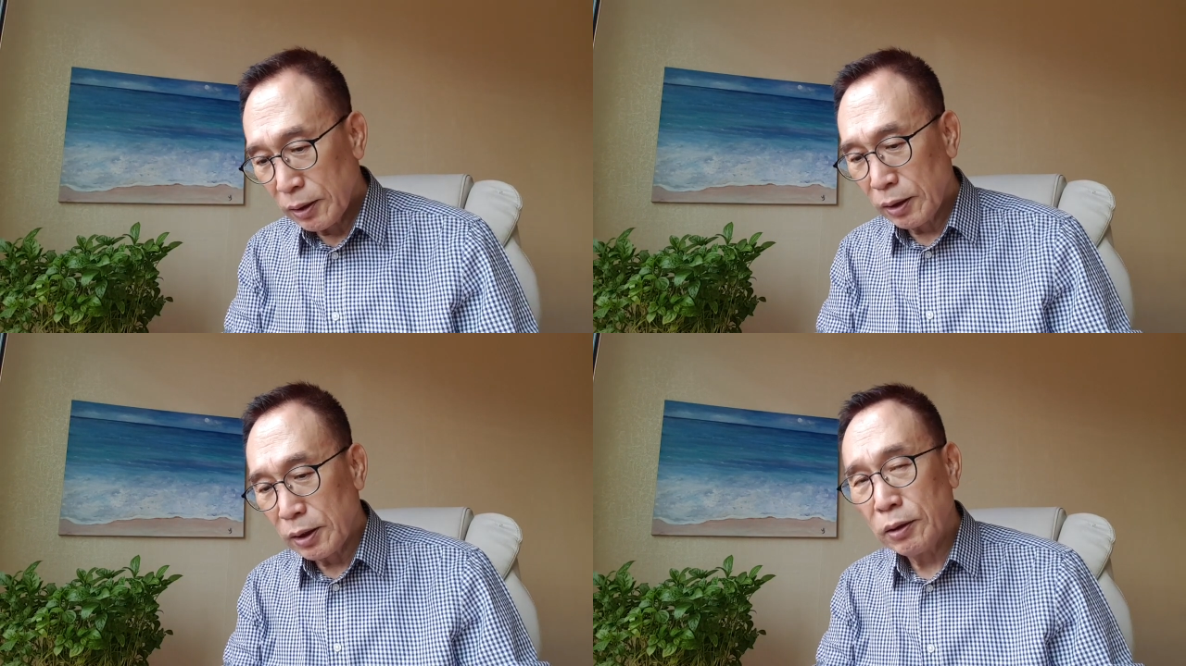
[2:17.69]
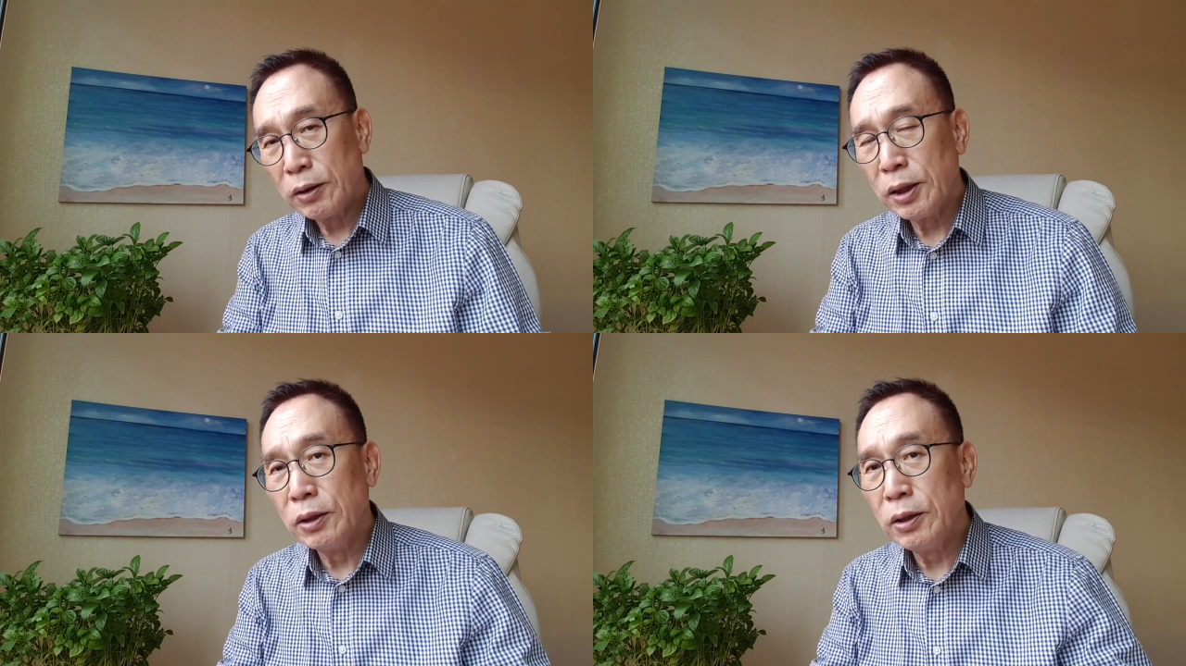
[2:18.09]

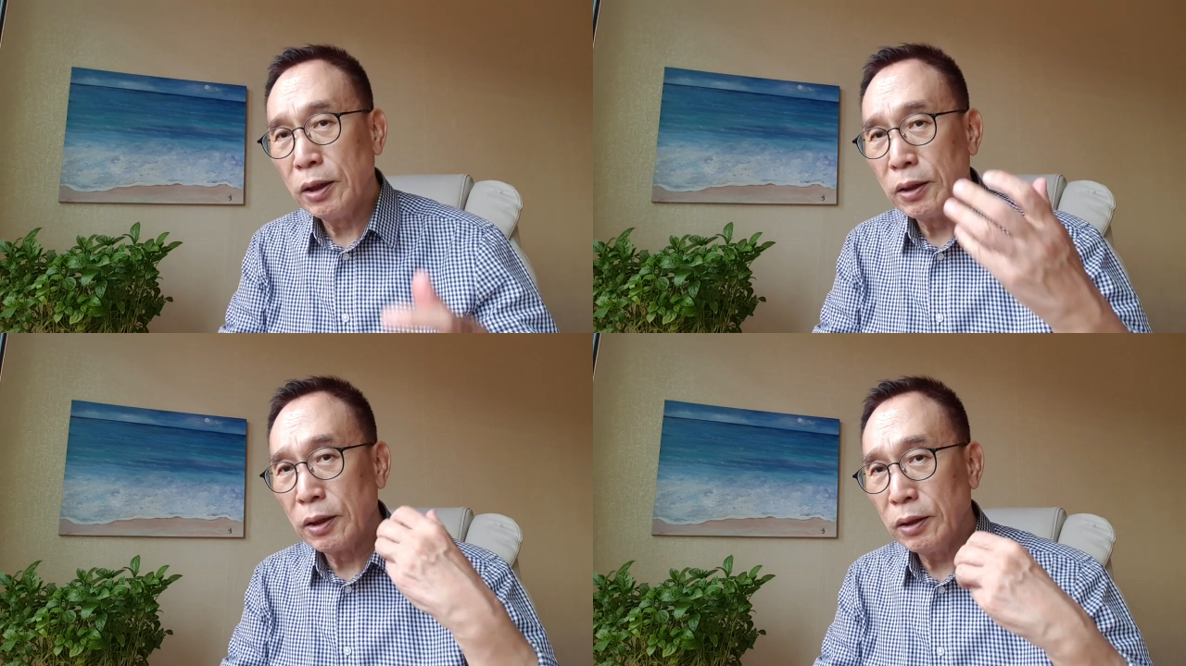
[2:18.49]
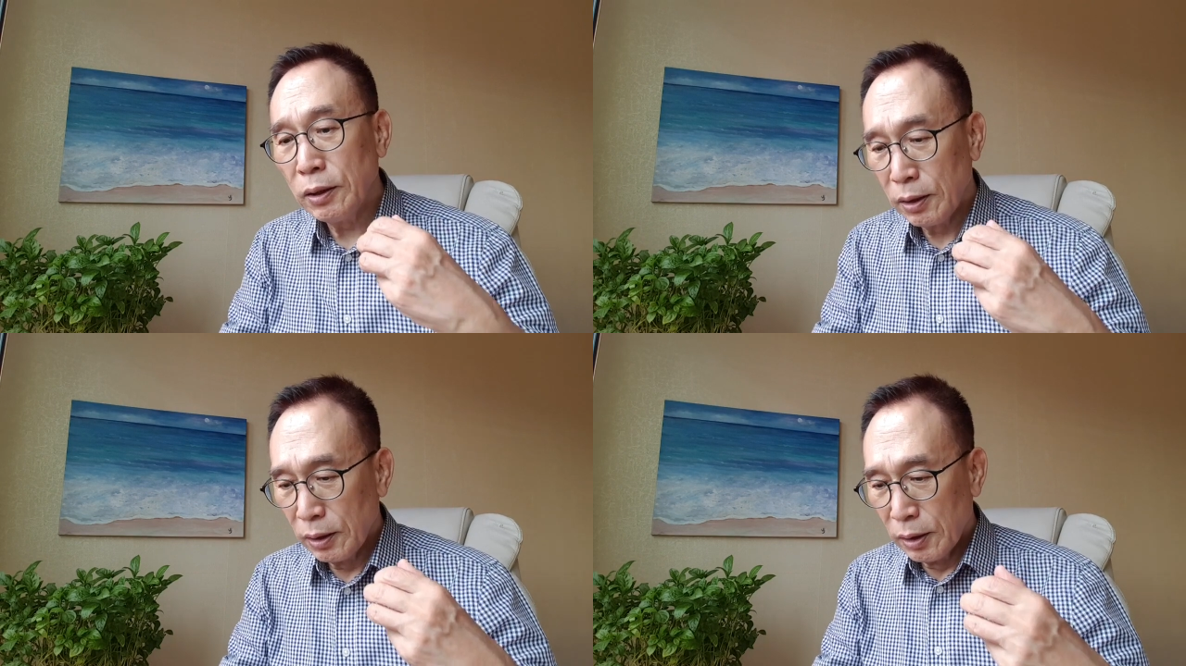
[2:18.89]
그래서
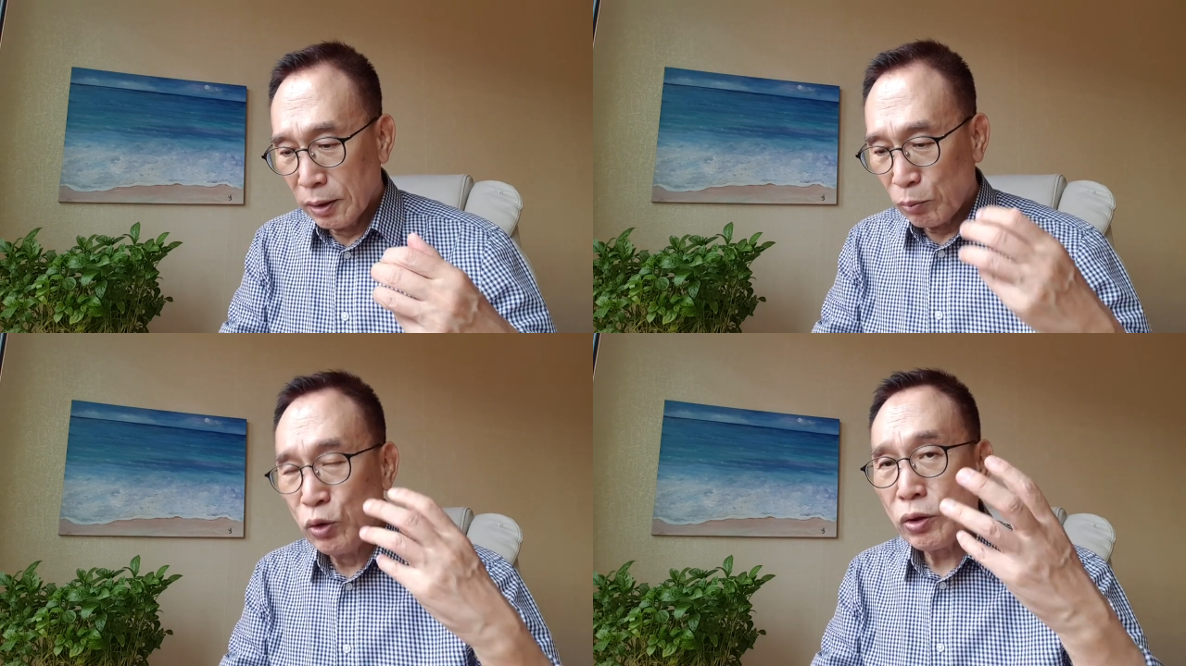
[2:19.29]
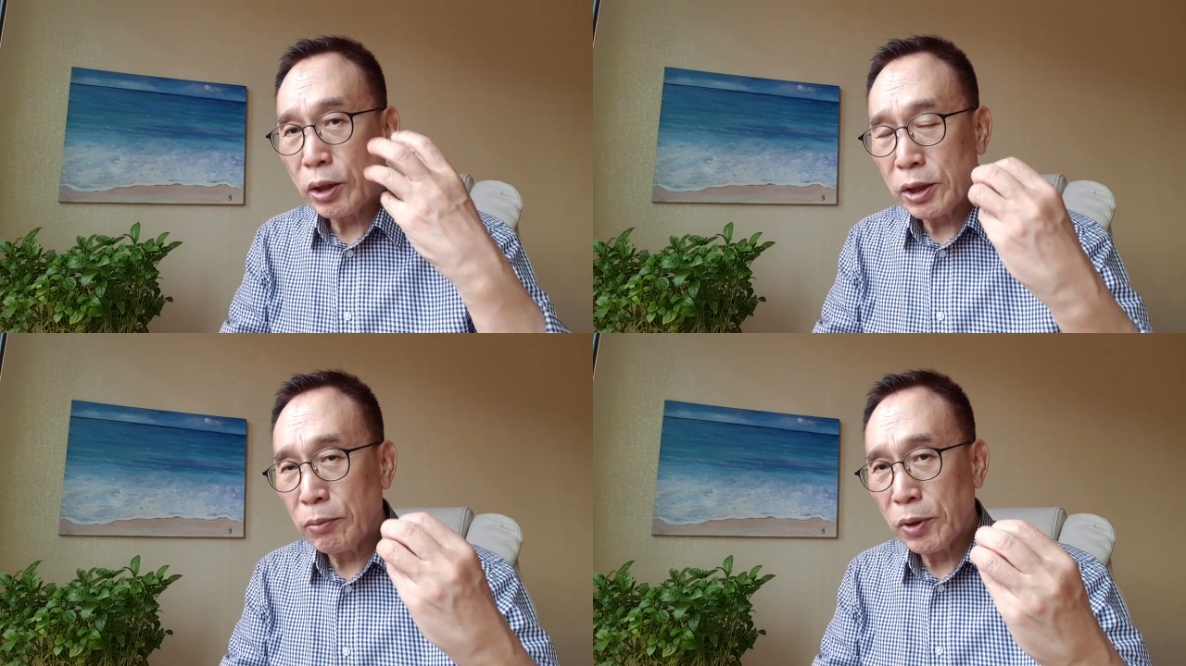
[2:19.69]
현대인들은
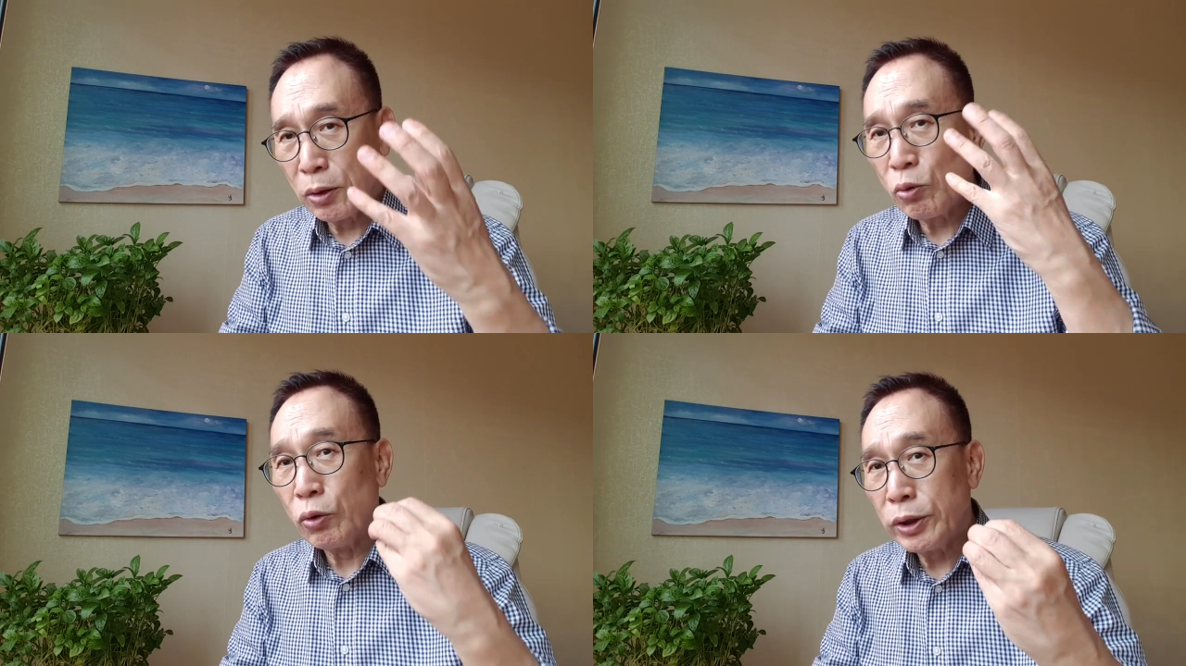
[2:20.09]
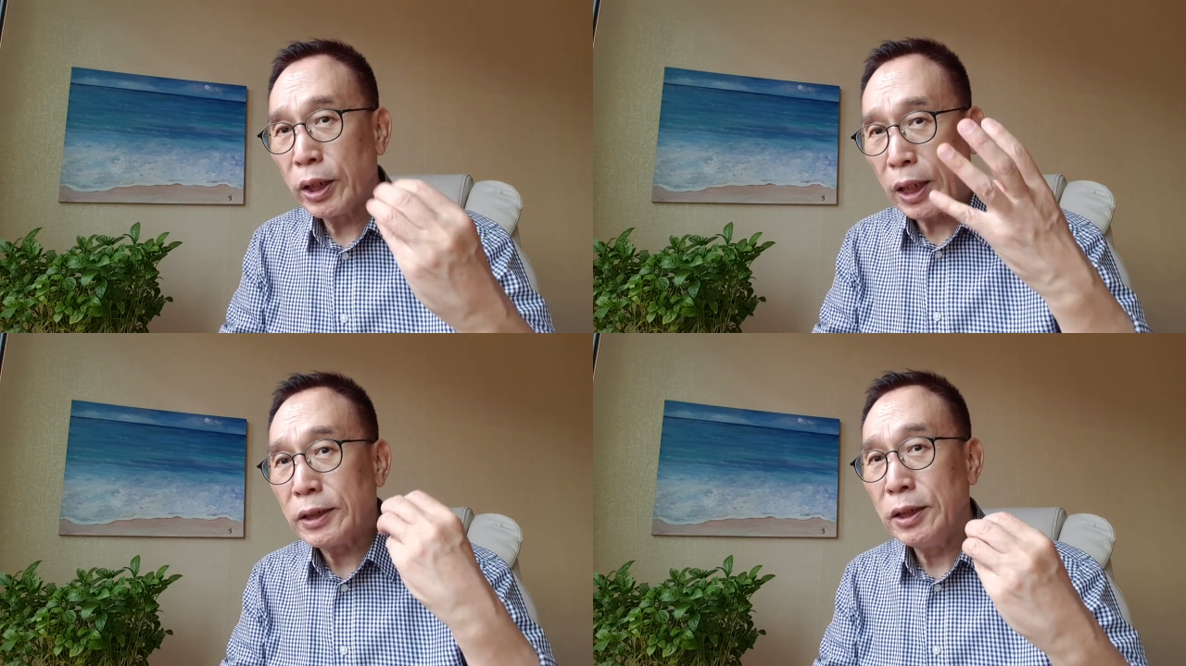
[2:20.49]
물질과 생명을
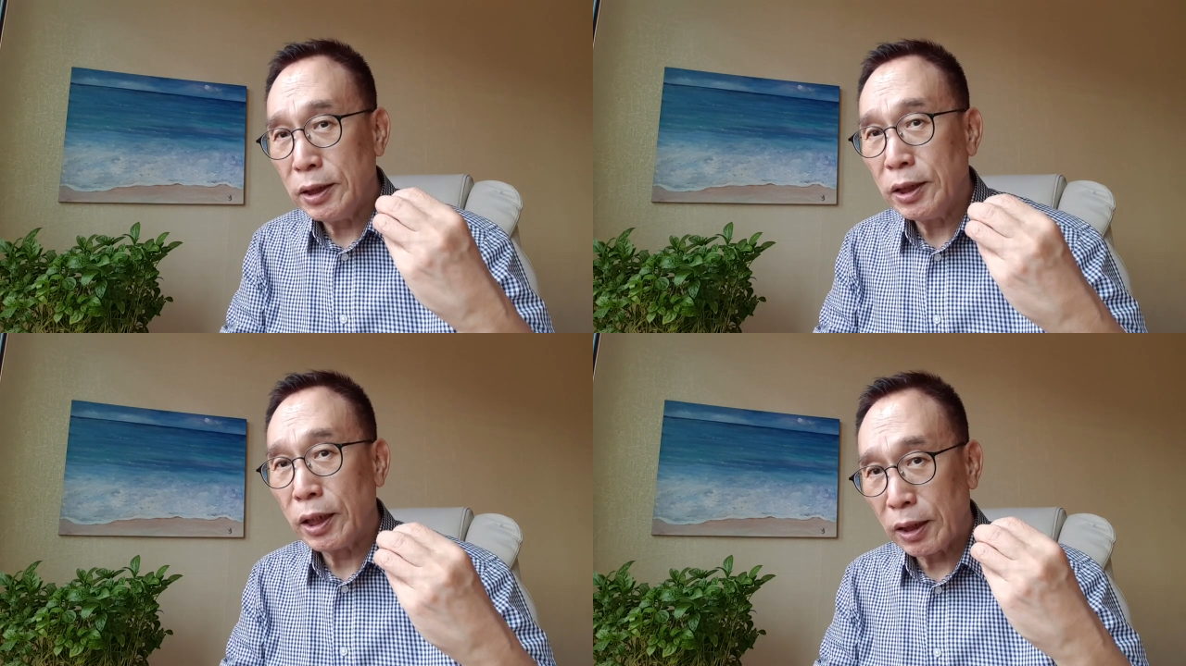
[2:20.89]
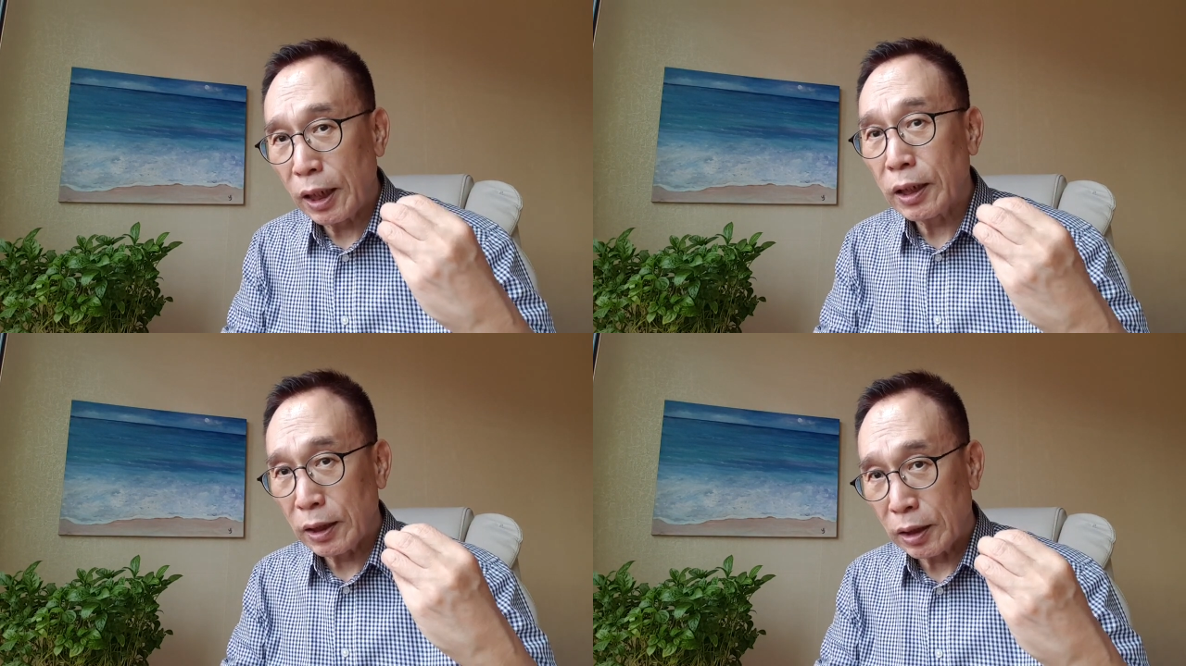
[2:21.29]
동시에 같이 이해를
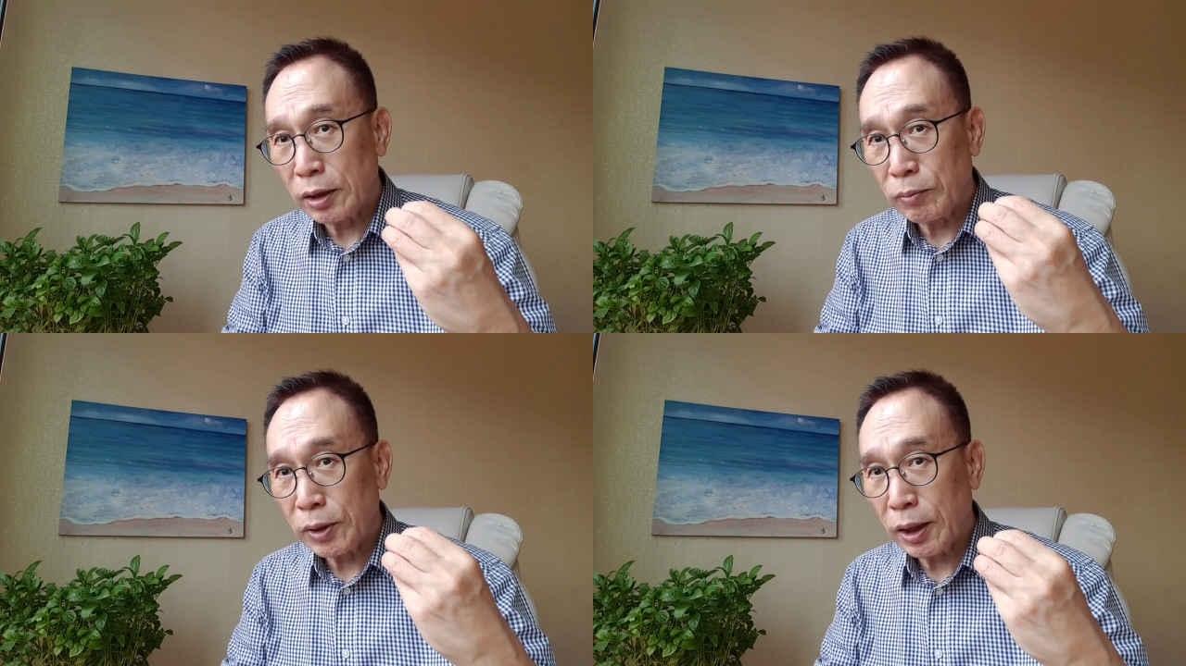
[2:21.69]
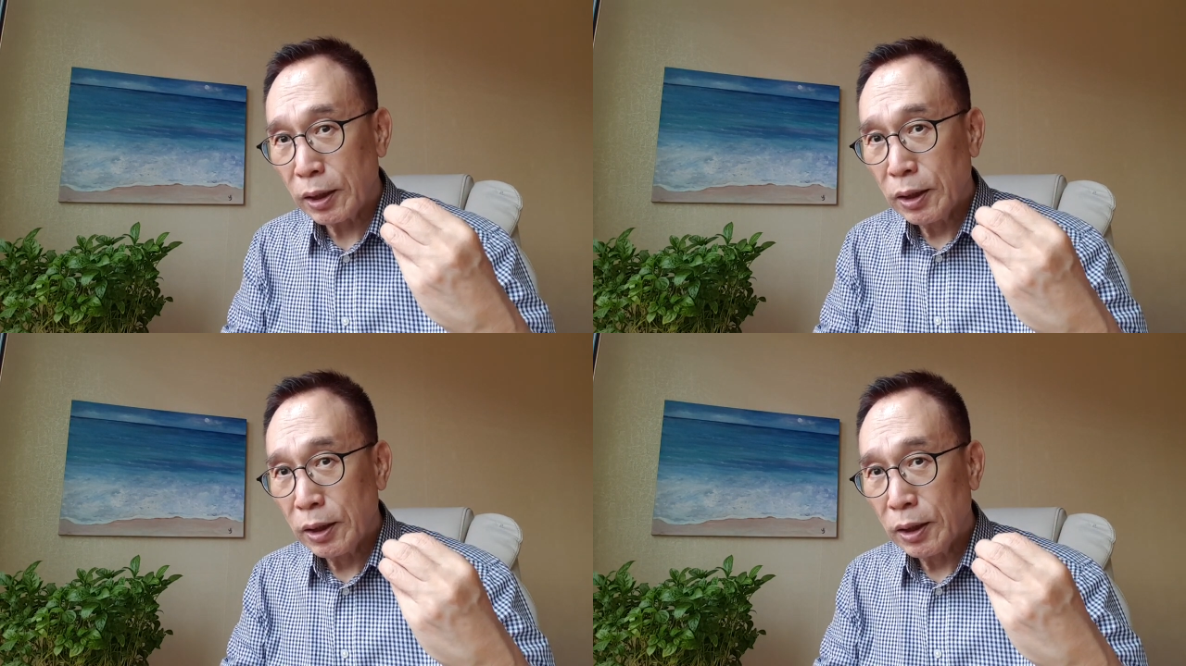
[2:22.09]
하게 되는 겁니다.